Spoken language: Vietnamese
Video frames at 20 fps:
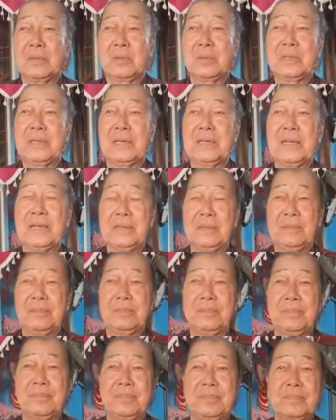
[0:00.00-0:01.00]
của gia đình
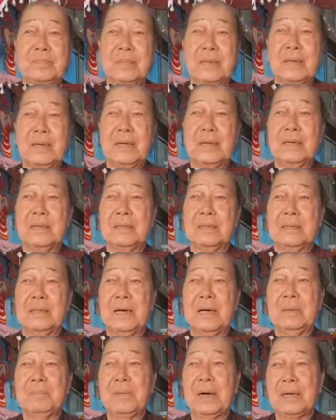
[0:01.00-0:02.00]
Ờ,
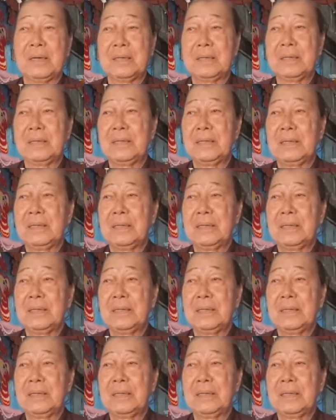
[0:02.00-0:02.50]
đã mời